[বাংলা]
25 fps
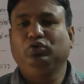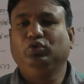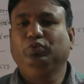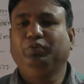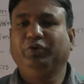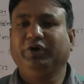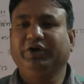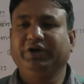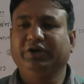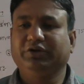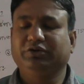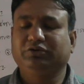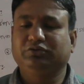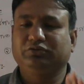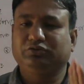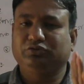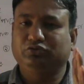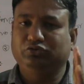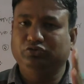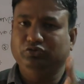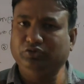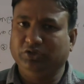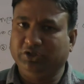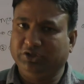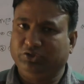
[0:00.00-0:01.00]
উপরের
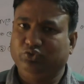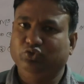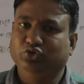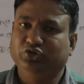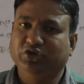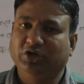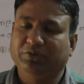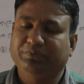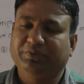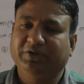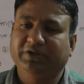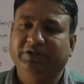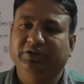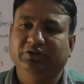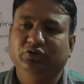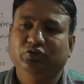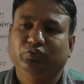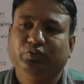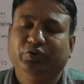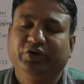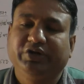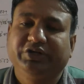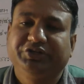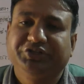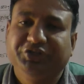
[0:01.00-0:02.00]
তুষারপাত
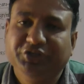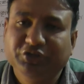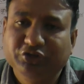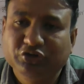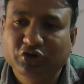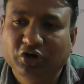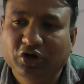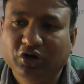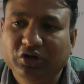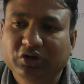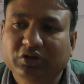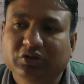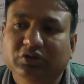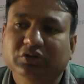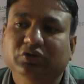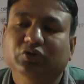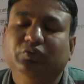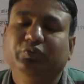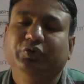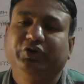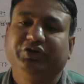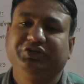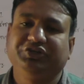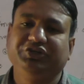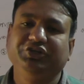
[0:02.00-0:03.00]
উপরের শীতল
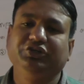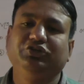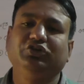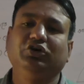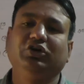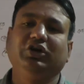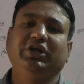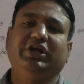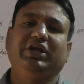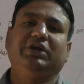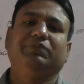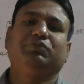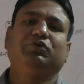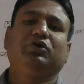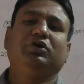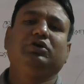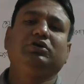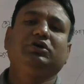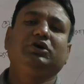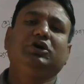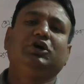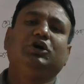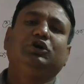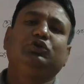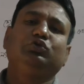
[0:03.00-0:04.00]
উপরে শীতল এবং
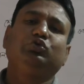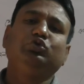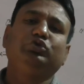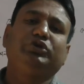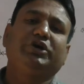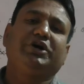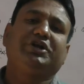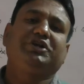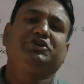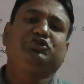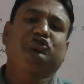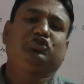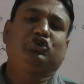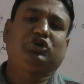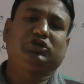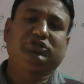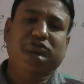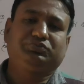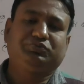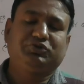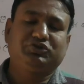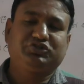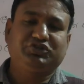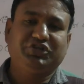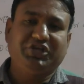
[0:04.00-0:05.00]
তুষারের
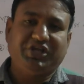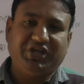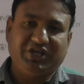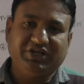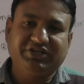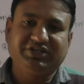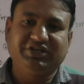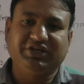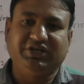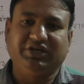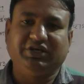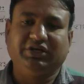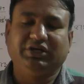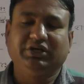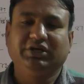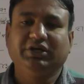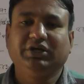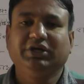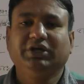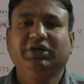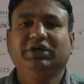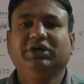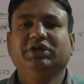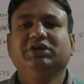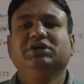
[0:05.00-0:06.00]
সংস্পর্শে এসে
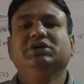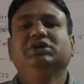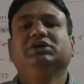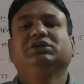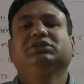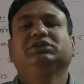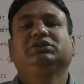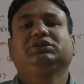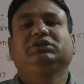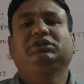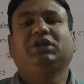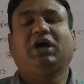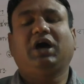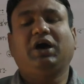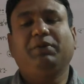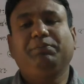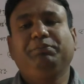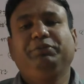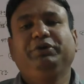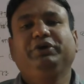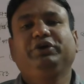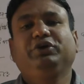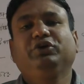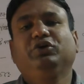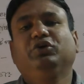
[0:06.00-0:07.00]
তাপ
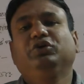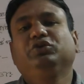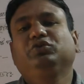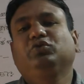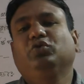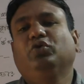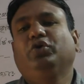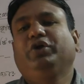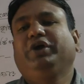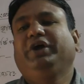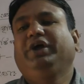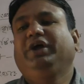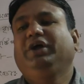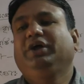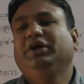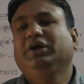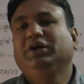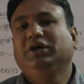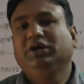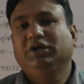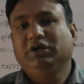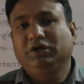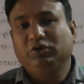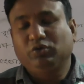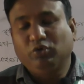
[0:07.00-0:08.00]
বিকিরণ করে
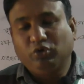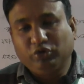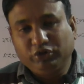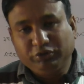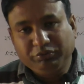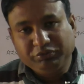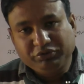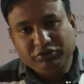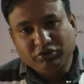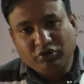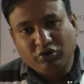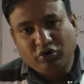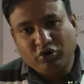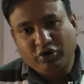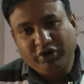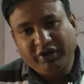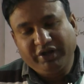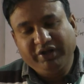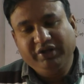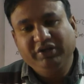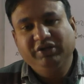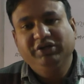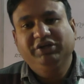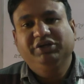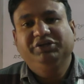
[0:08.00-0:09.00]
ঘনীভূত হয়ে
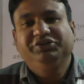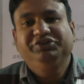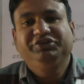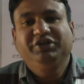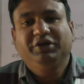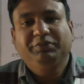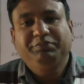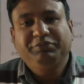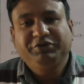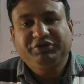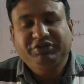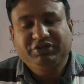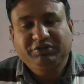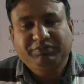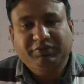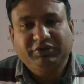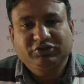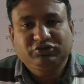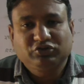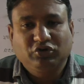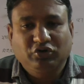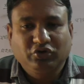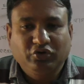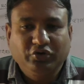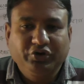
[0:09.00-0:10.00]
যে বৃষ্টিপাত
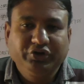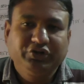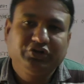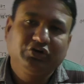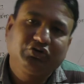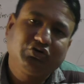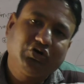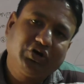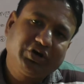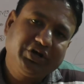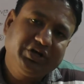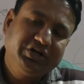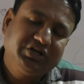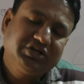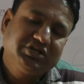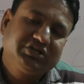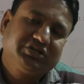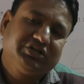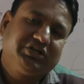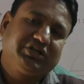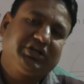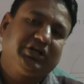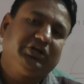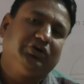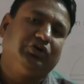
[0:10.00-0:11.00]
সংঘটিত করে
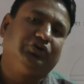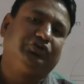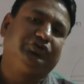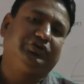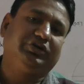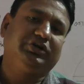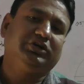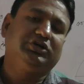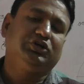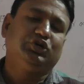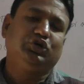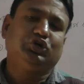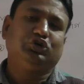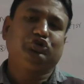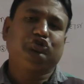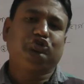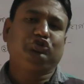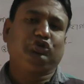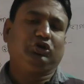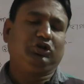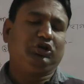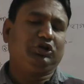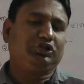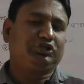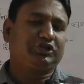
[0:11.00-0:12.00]
সেটাই হচ্ছে
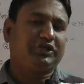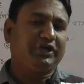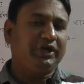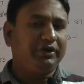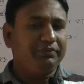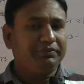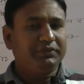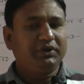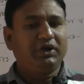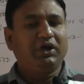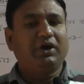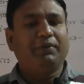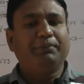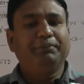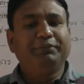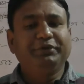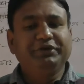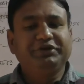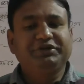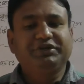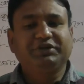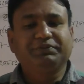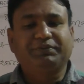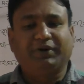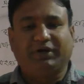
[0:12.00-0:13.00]
শৈলক্ষেপ
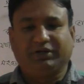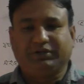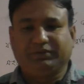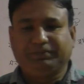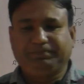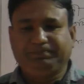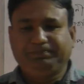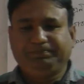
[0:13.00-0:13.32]
বৃষ্টিপাত